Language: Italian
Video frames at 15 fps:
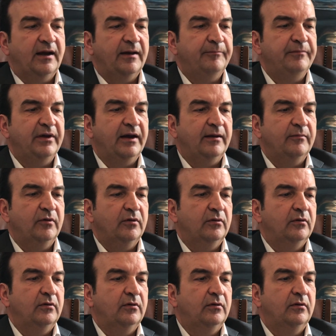
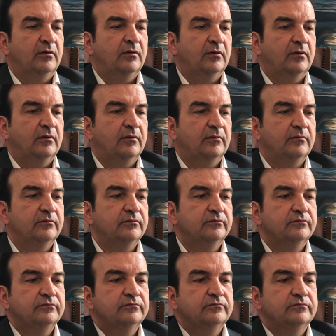Abbiamo
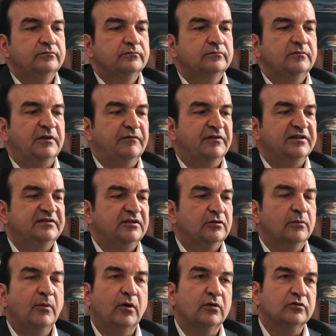eh,
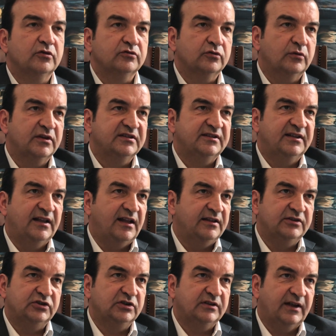investito molto su questa idea
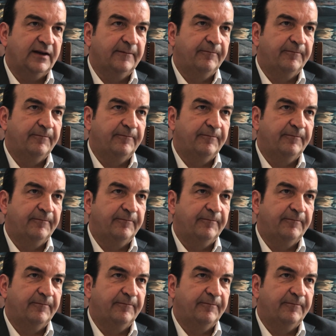di città,